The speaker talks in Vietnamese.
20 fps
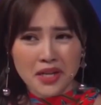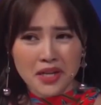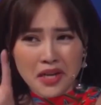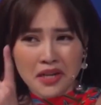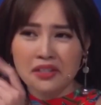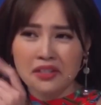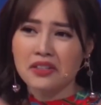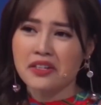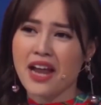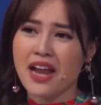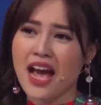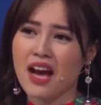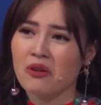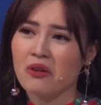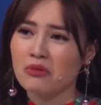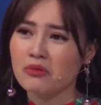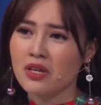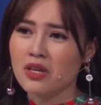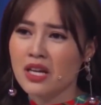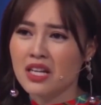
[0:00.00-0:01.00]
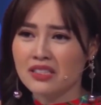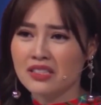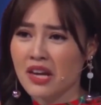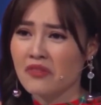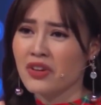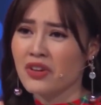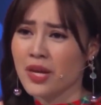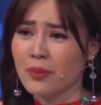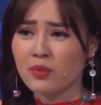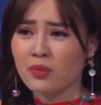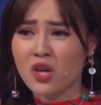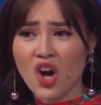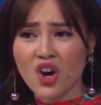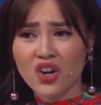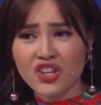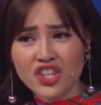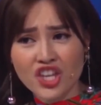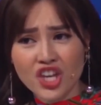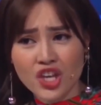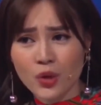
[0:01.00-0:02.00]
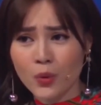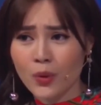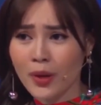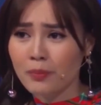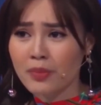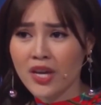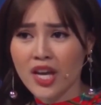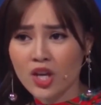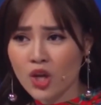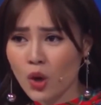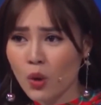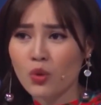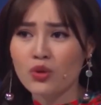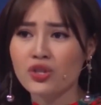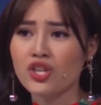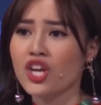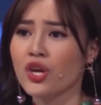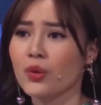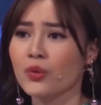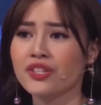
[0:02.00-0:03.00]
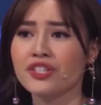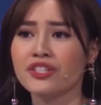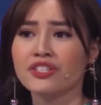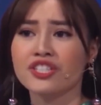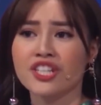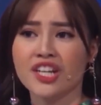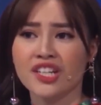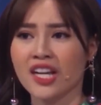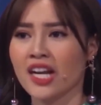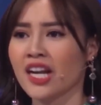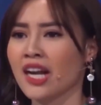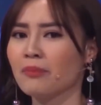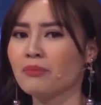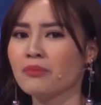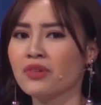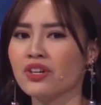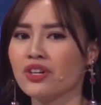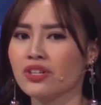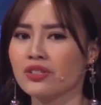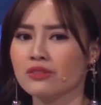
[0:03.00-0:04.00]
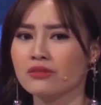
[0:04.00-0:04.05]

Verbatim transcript: em nghĩ là lừa đảo tại vì em coi nhiều em nghiên cứu nhiều cái chương trình này lắm